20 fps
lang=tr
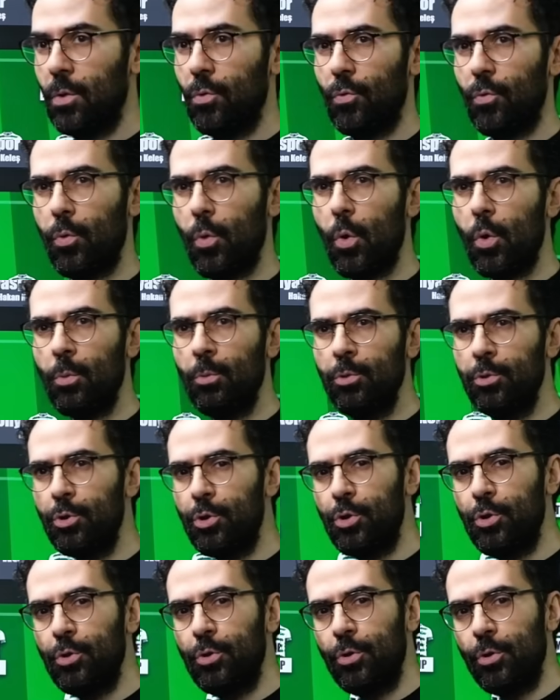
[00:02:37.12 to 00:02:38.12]
formu
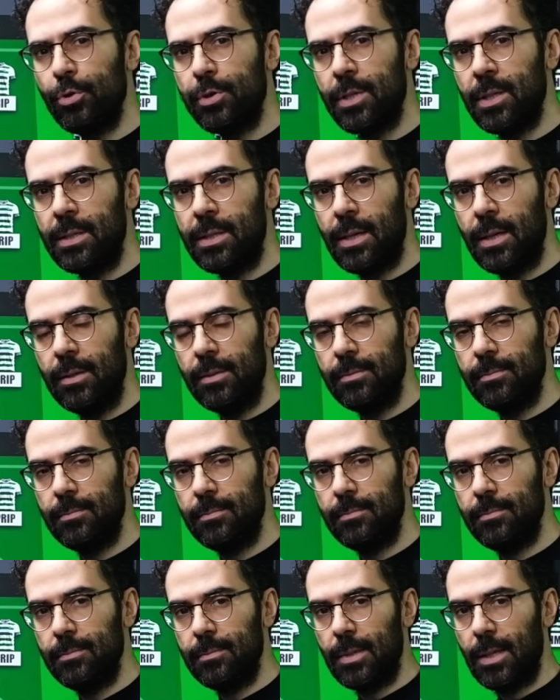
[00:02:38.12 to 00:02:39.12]
düşüyor olsa da
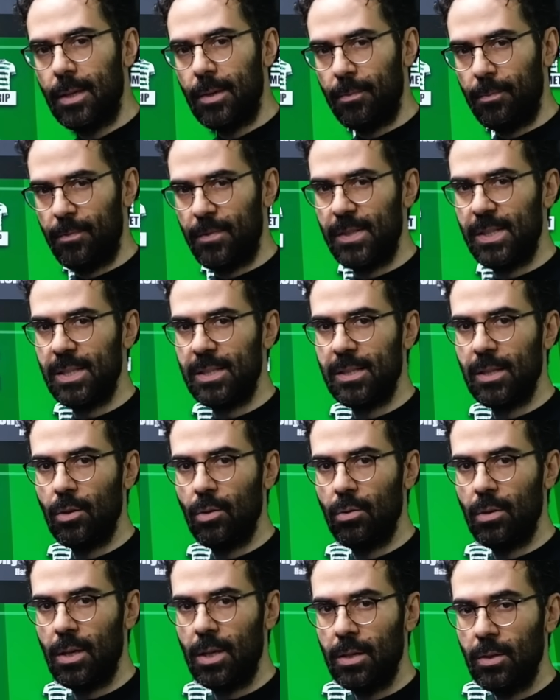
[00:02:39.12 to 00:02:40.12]
fiziksel
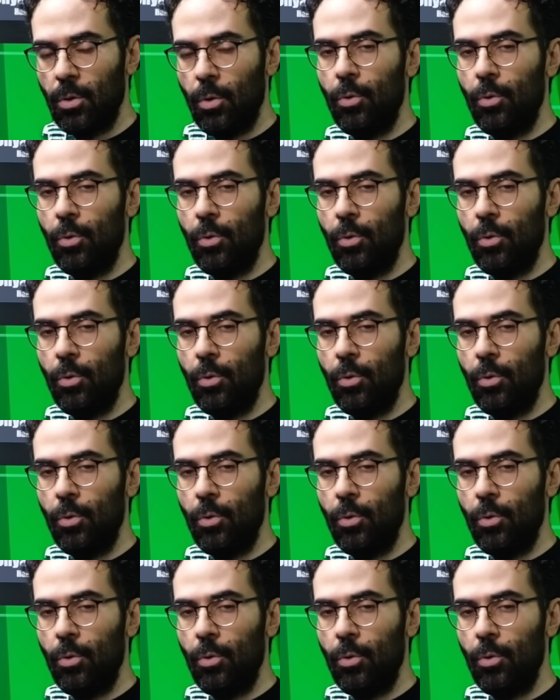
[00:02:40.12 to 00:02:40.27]
olarak